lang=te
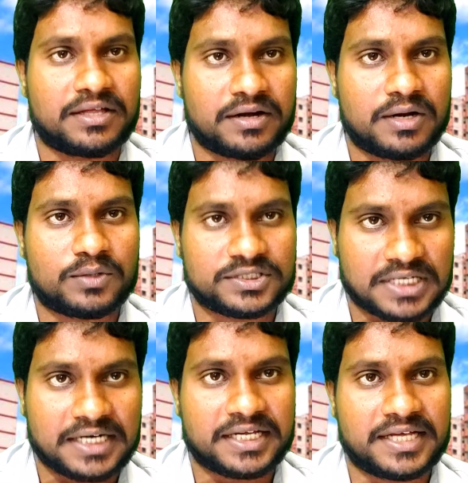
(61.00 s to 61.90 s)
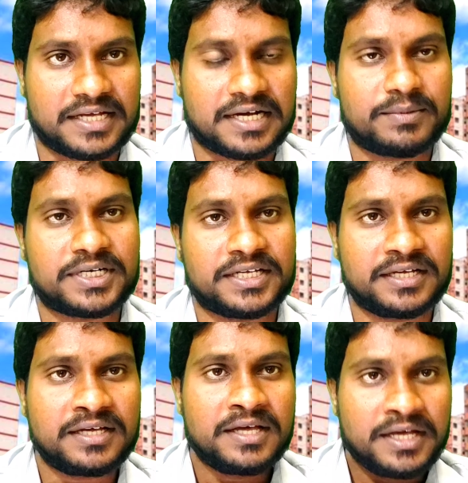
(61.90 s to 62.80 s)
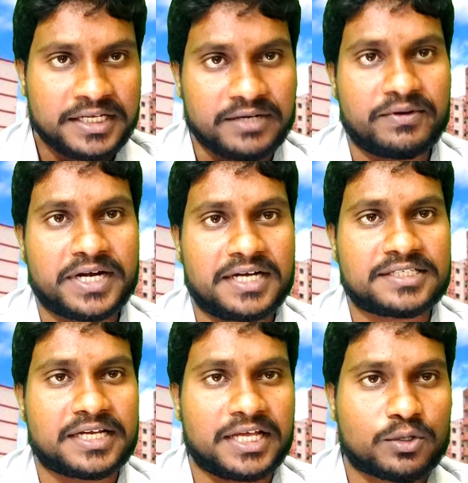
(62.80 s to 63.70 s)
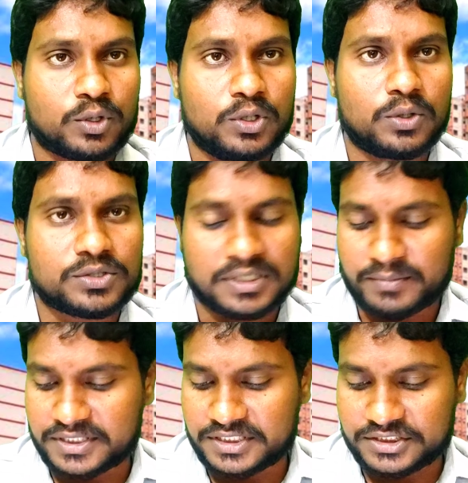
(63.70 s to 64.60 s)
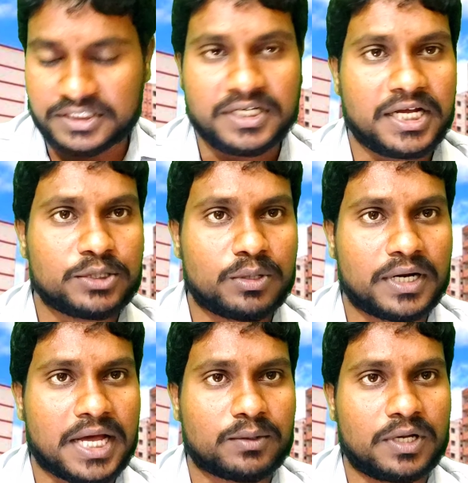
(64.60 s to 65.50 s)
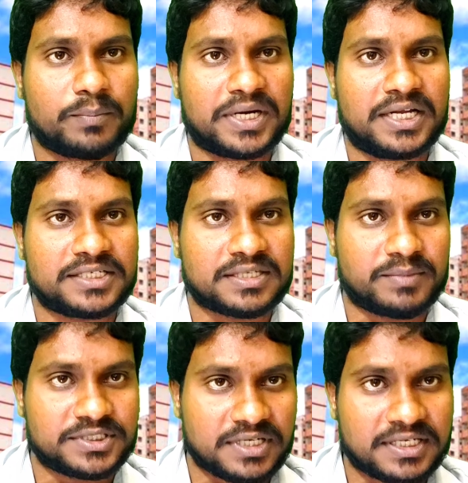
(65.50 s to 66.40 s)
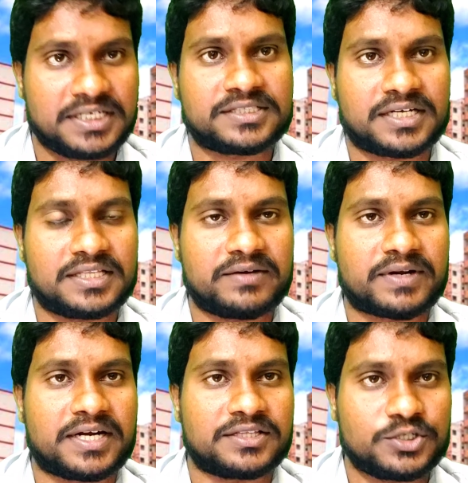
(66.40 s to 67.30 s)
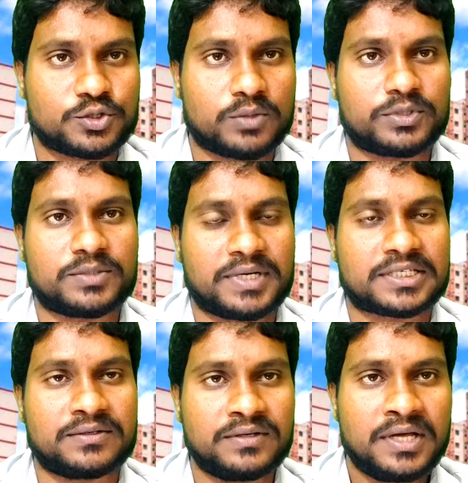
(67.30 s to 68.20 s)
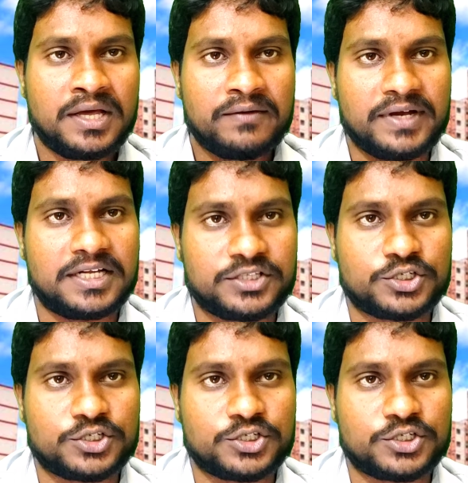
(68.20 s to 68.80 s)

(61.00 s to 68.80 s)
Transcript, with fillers: చాలా ఏరియాలు కూడా స్టార్ట్ అయ్యాయి కాబట్టి ఎవరైనా సరే కొల్లూరు సంబంధించి ఎదురునాగులపల్లికి సంబంధించిన కీస్ అనేది ఎవరైనా తీసుకోకపోతే మాత్రం వెళ్ళి